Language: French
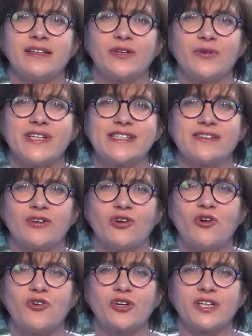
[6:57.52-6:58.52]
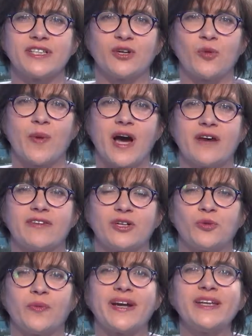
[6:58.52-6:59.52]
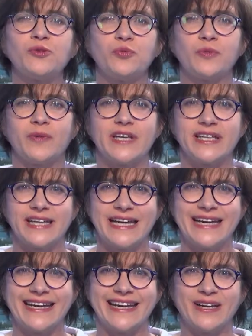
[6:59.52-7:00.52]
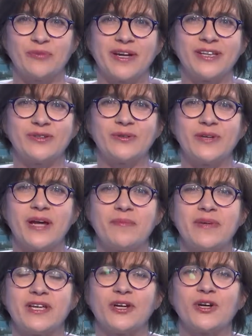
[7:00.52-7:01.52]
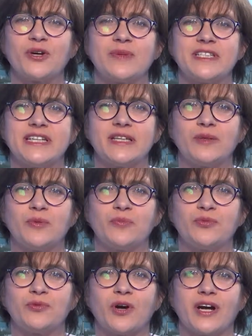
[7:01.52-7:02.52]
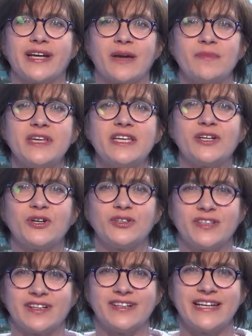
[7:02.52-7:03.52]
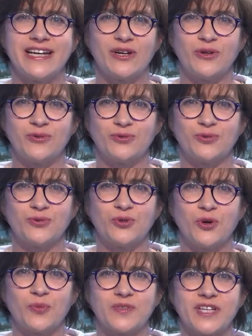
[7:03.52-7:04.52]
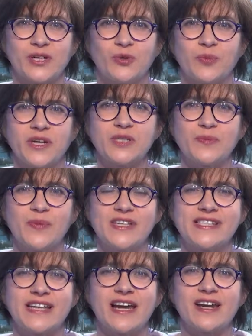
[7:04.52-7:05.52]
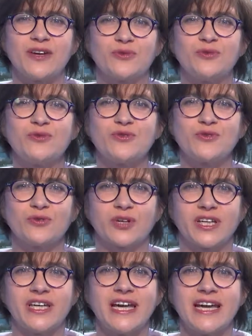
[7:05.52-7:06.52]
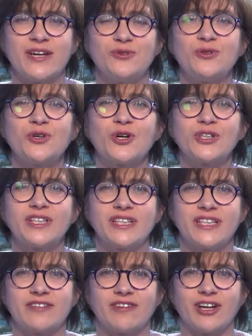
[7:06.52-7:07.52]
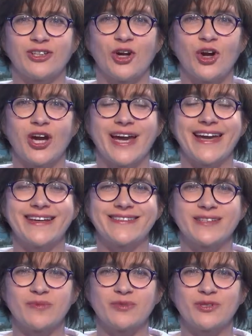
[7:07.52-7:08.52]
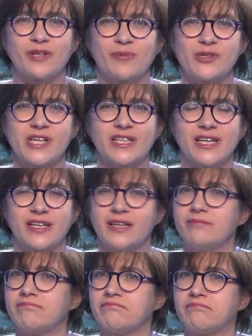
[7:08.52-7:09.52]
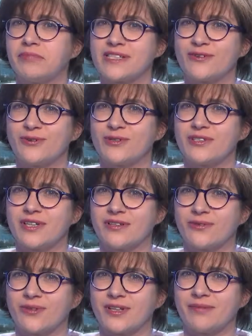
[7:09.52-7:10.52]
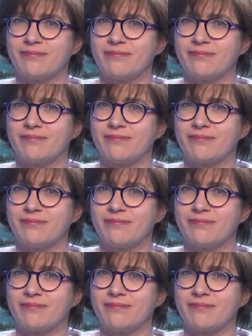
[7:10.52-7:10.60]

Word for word: d'Héloïse Lang, qui repart avec le prix du public et le prix de la meilleure comédienne pour Camille Cotin. Le Doudou obtient le spécial du jury. Du côté des vainqueurs, exceptionnellement cette année, personne ne s'y attendait.